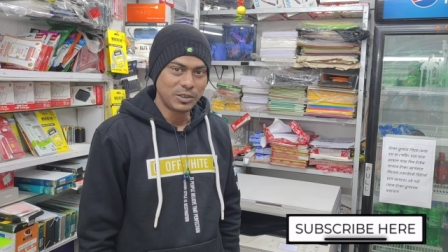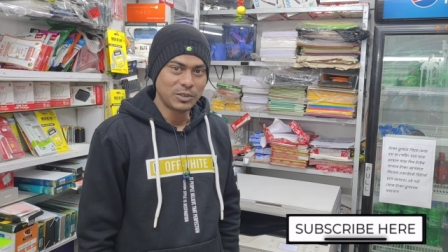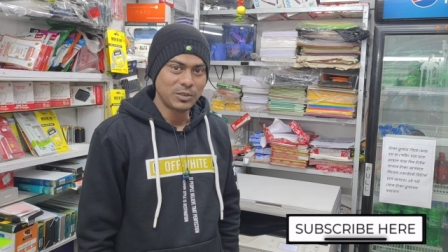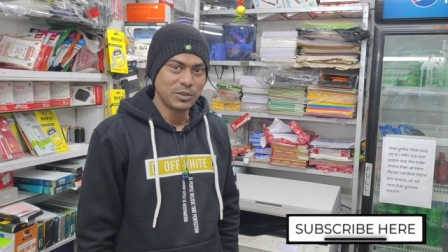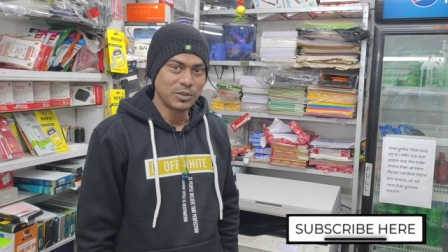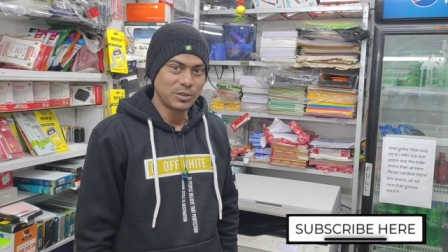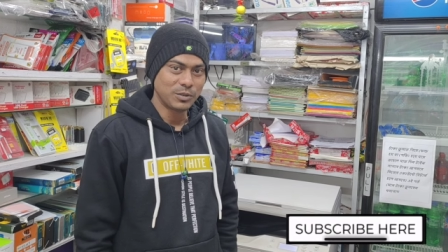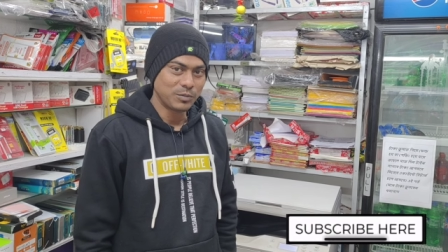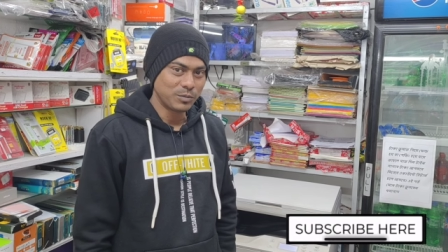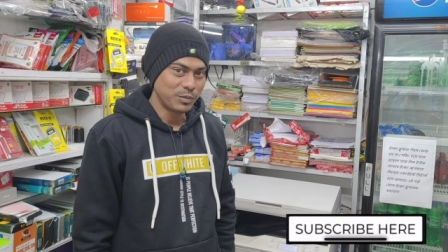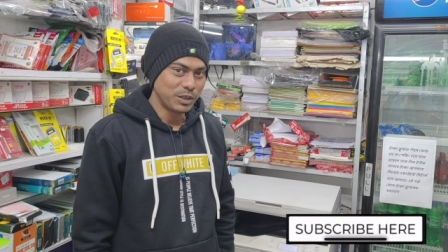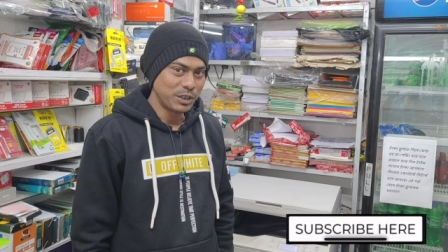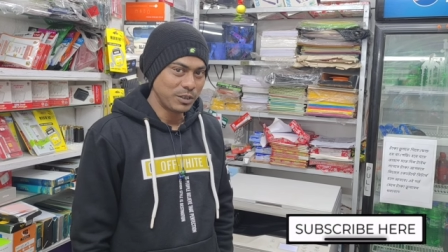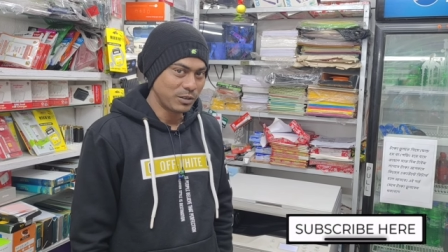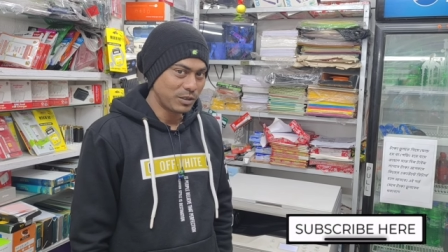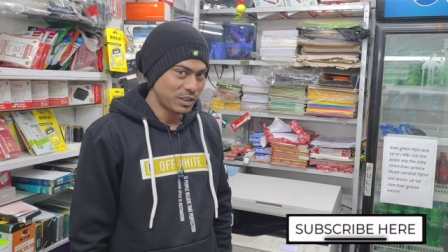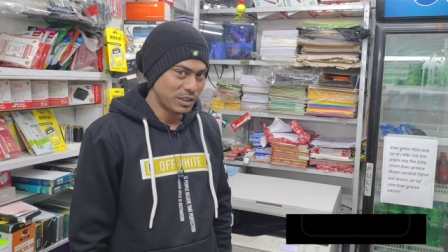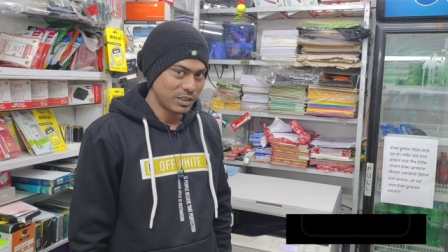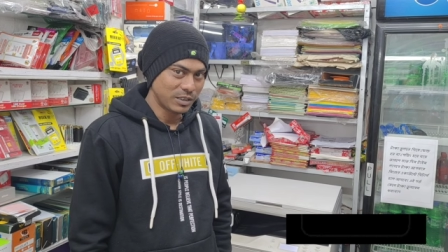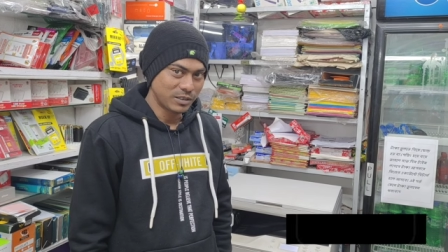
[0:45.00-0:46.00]
তো
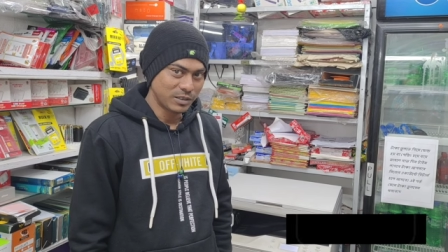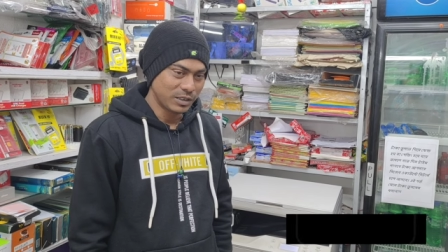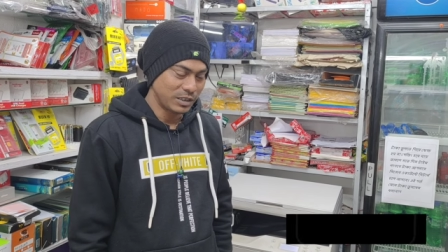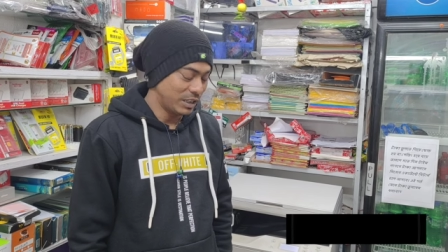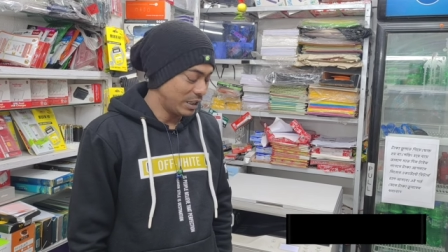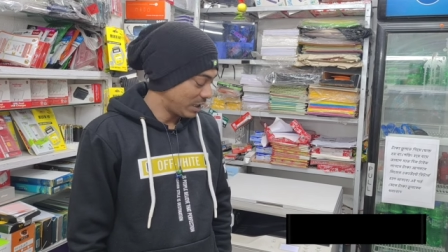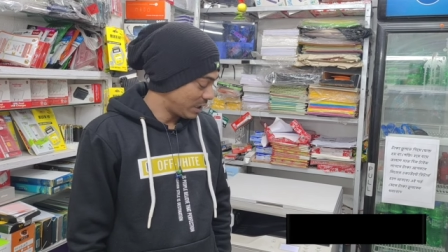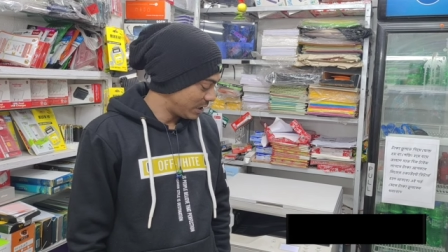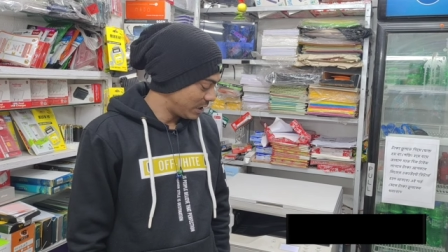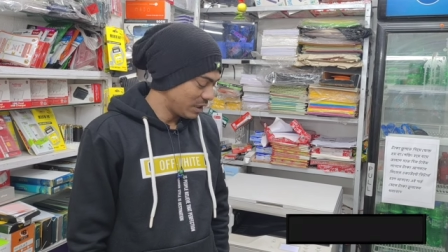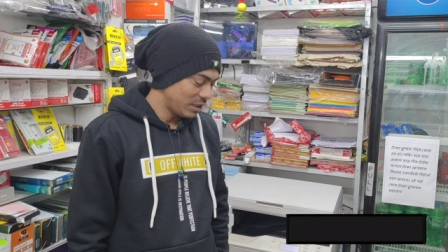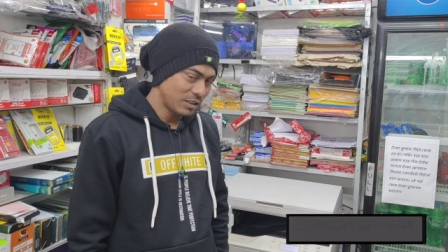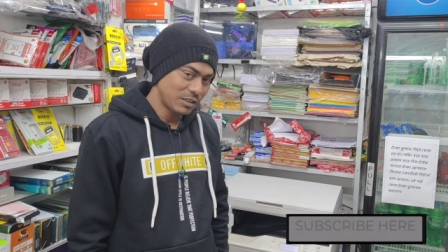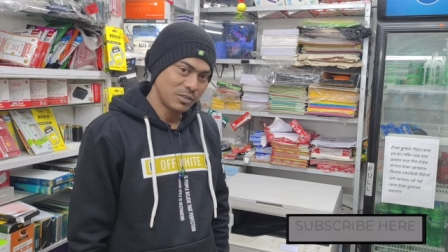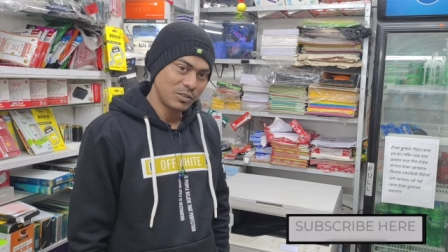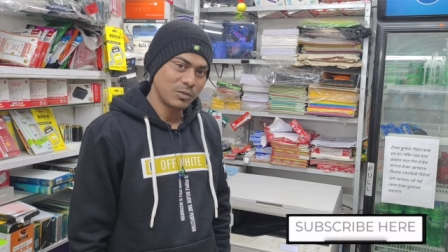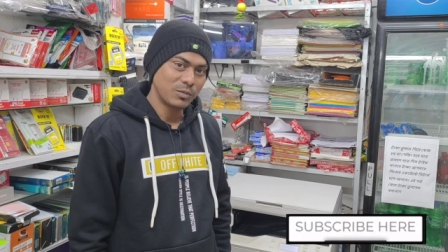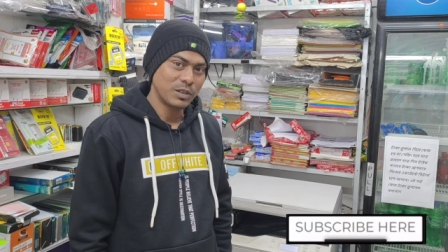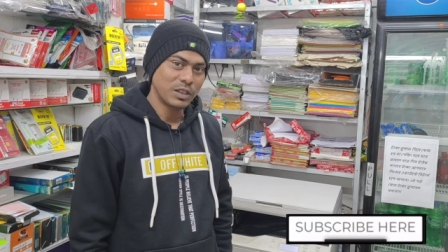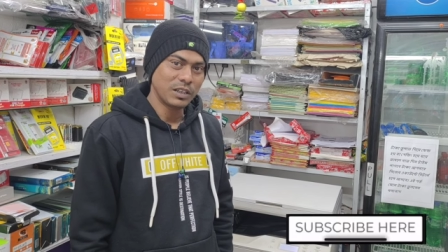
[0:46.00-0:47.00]
ভিডিওটা দেখে
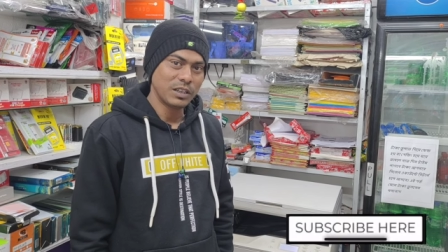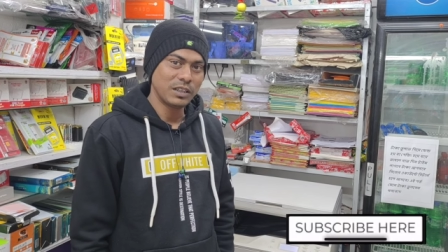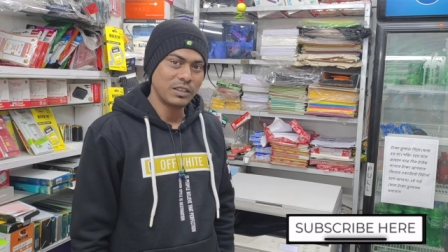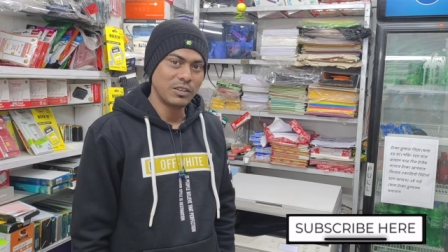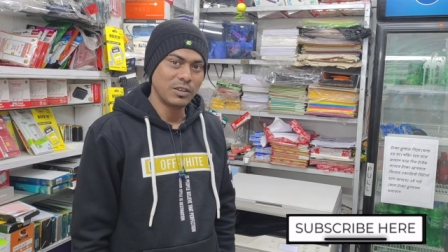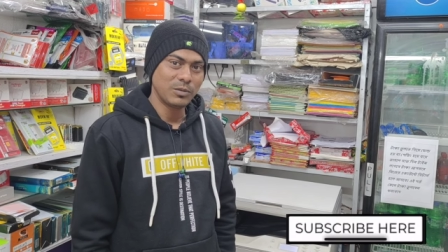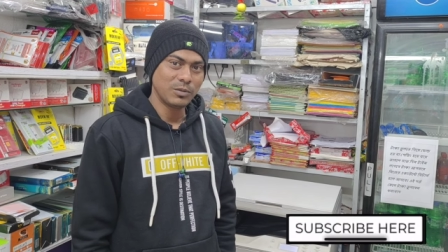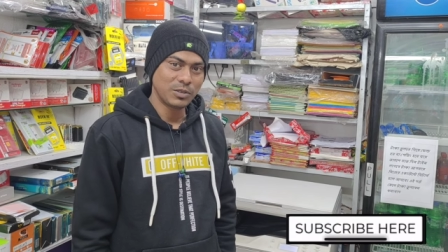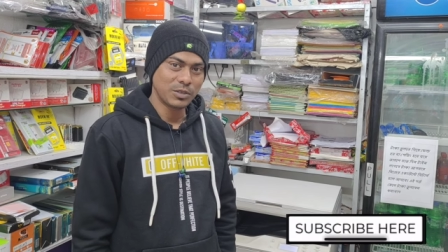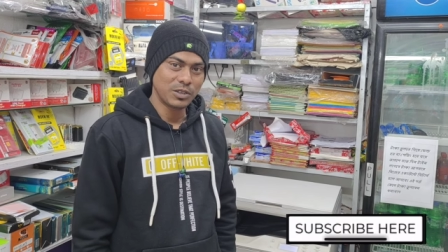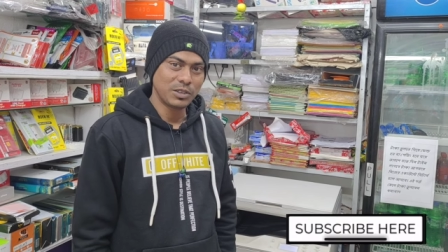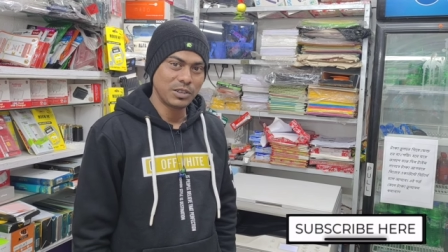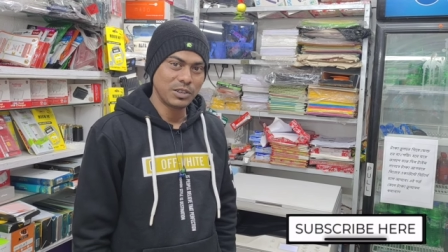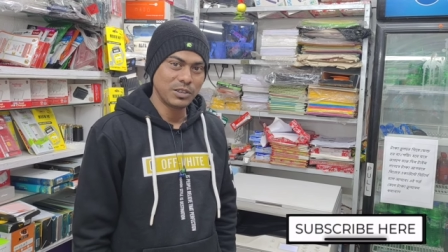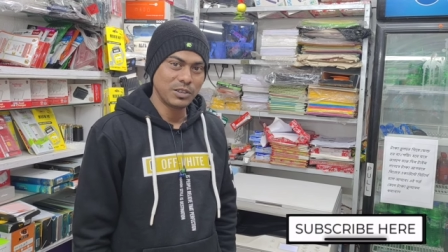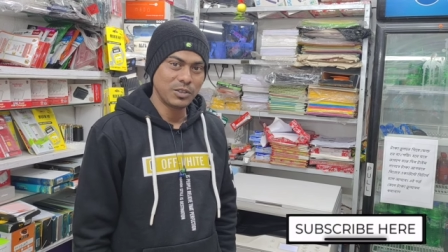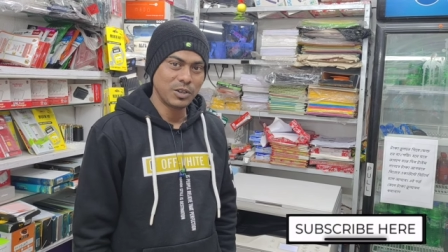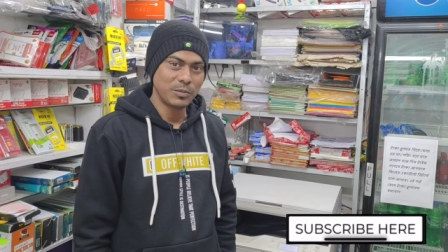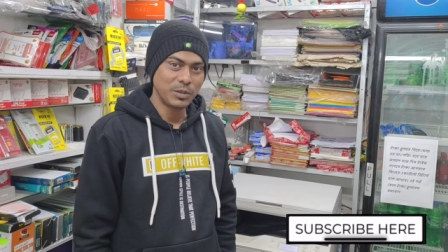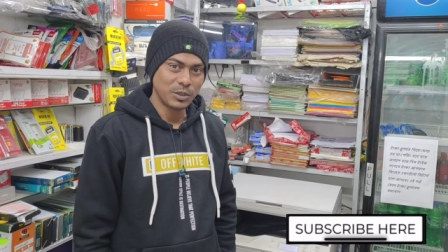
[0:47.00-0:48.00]
তোমরা অবশ্যই
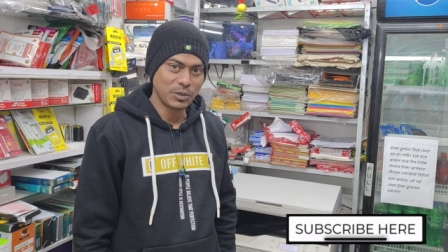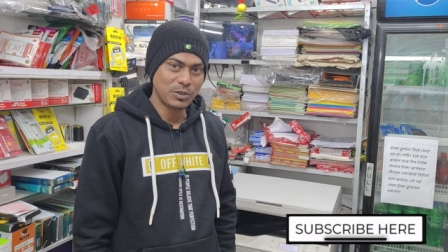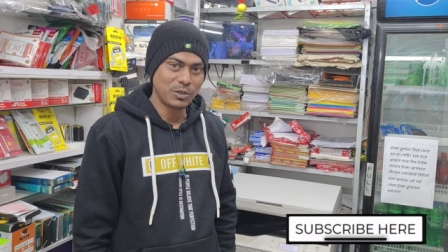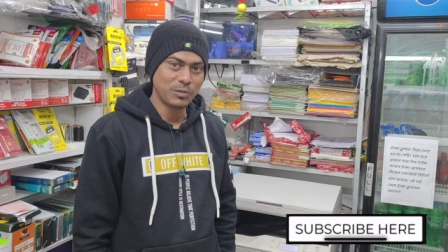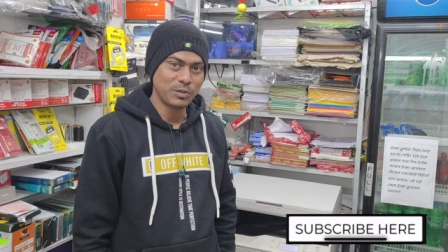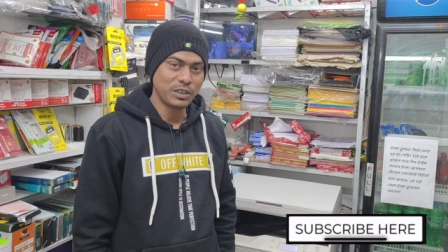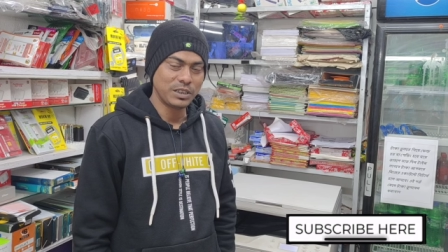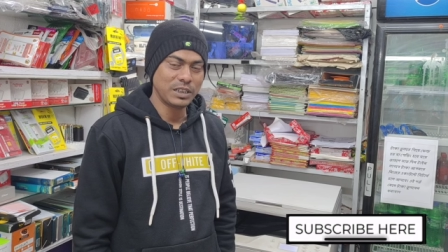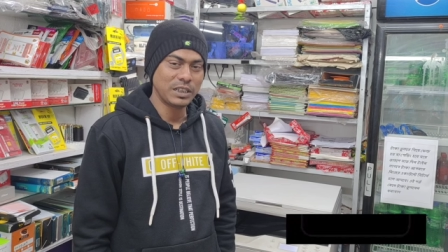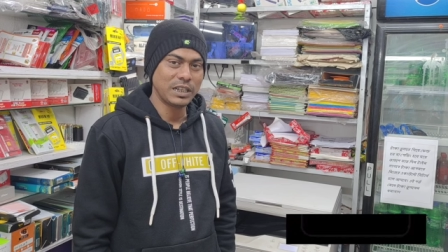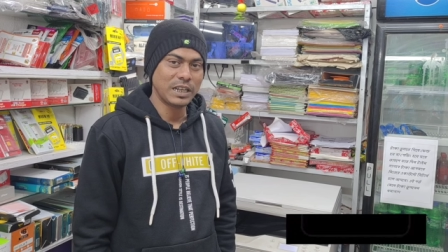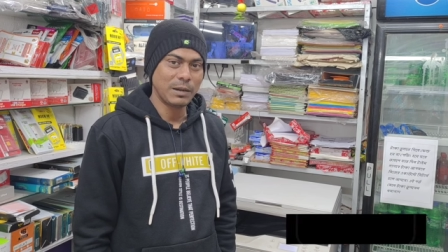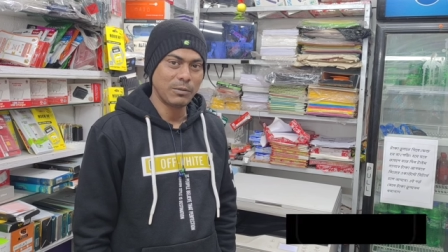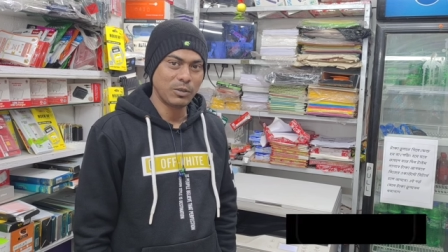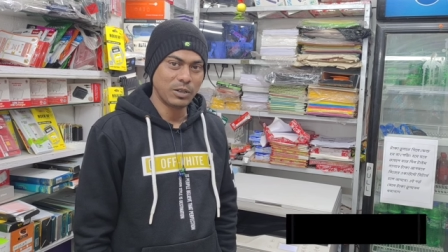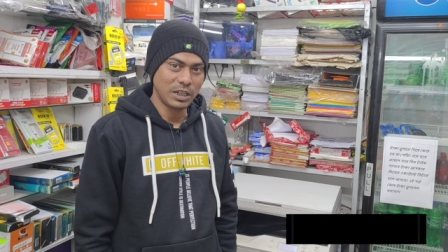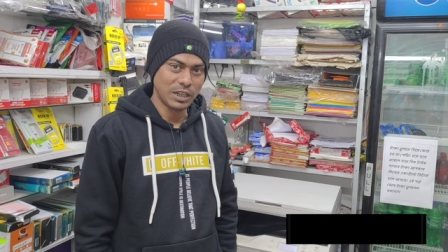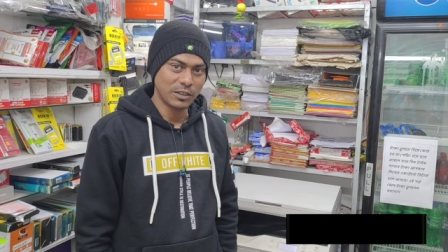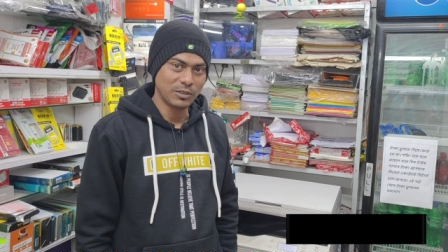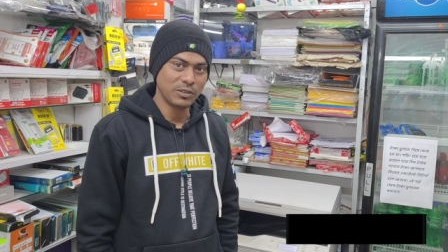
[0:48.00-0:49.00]
কমেন্ট করবে যে
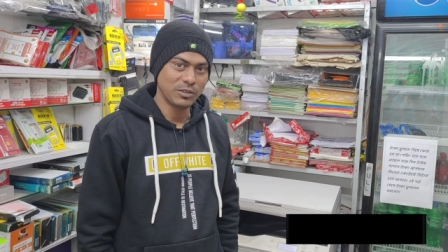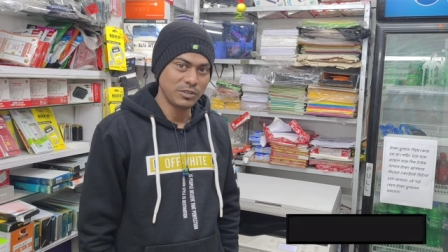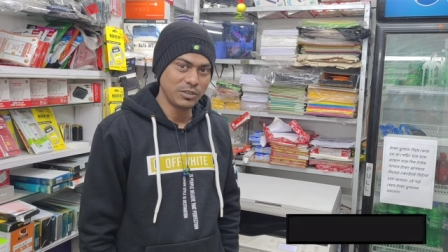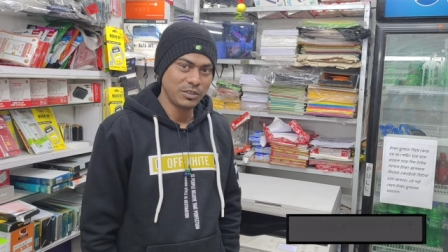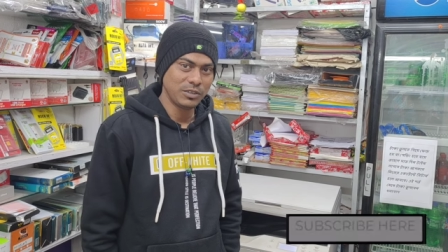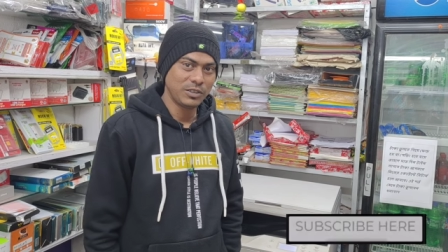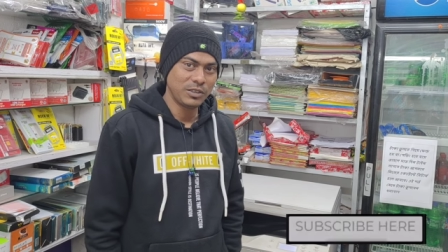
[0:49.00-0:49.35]
কেমন লাগলো